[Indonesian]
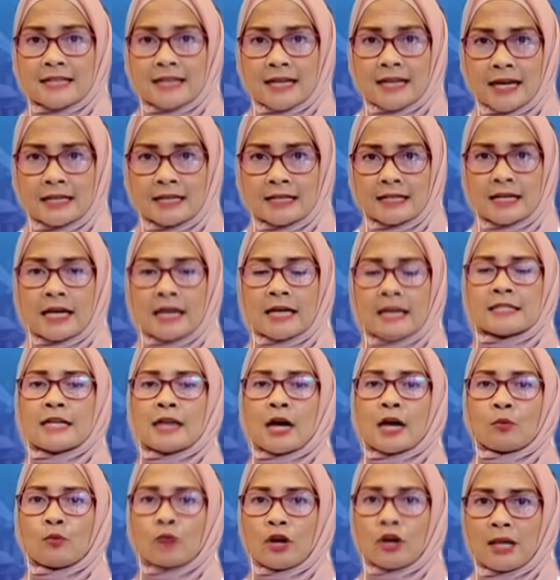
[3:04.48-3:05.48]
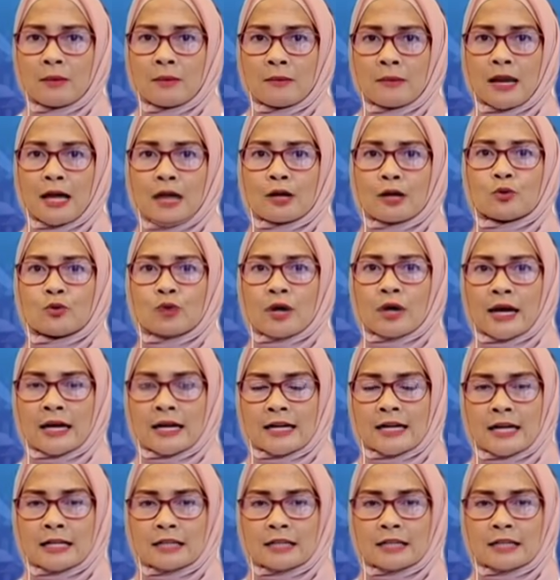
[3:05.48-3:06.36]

dengan yang boleh melakukan